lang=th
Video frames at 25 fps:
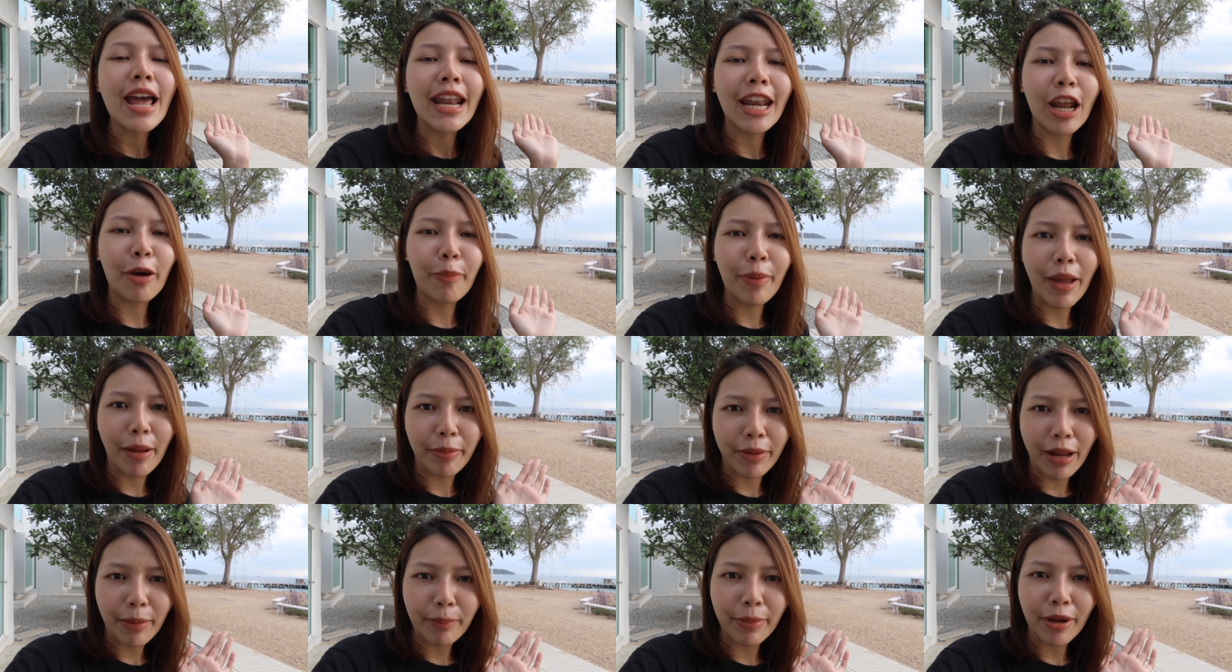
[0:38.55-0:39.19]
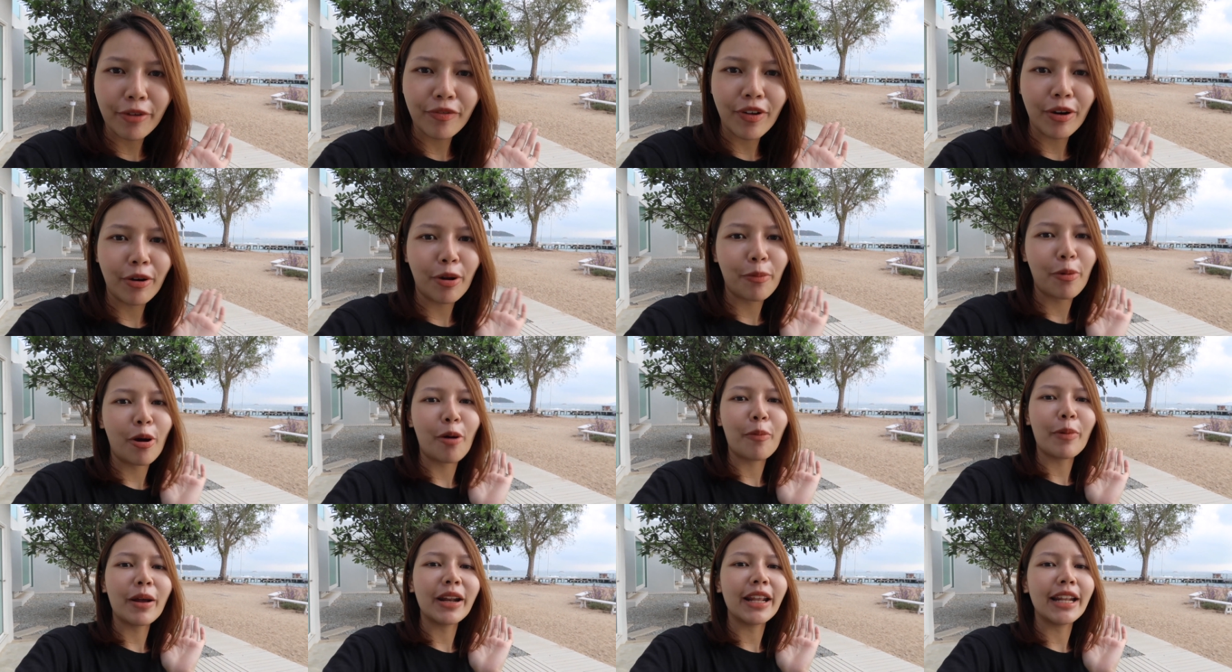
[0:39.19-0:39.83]
เราไปอาบน้ำแปรงฟัน
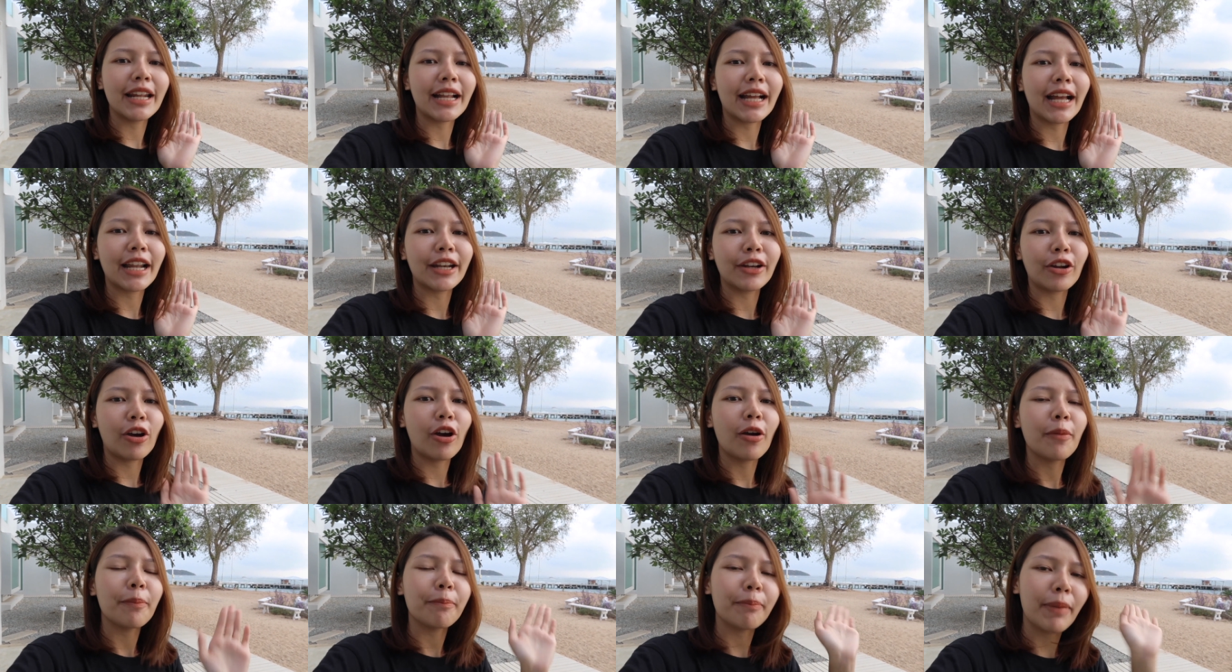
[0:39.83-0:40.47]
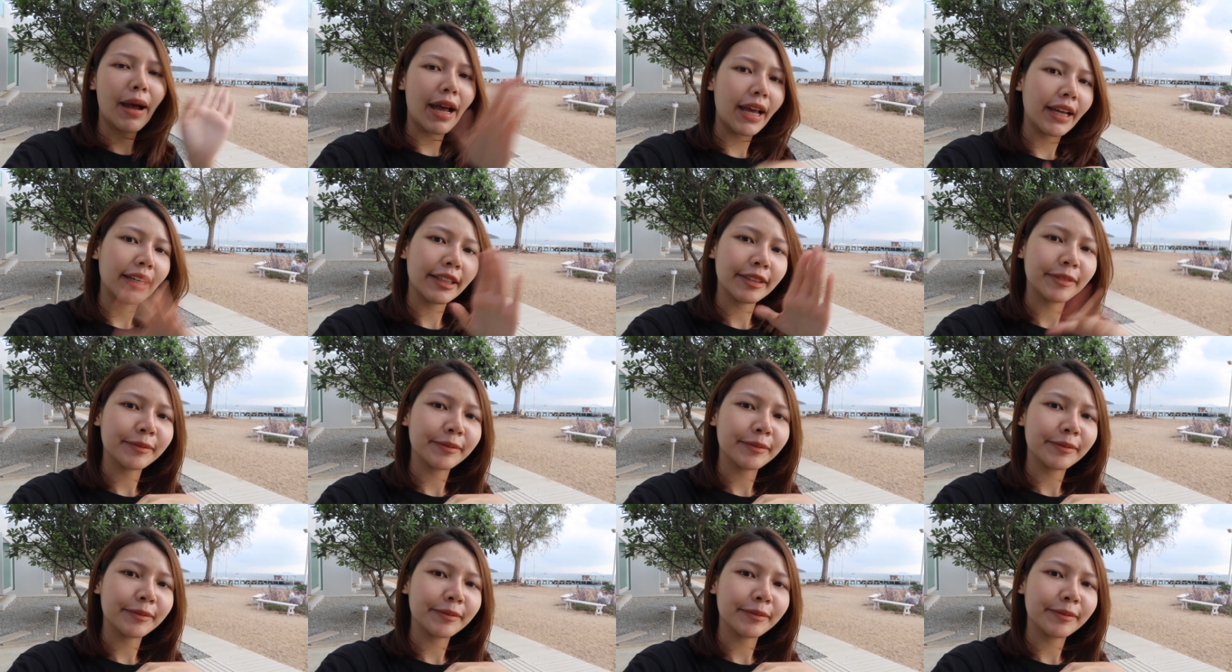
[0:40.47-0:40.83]
พร้อมกันเลยละกันเนาะไป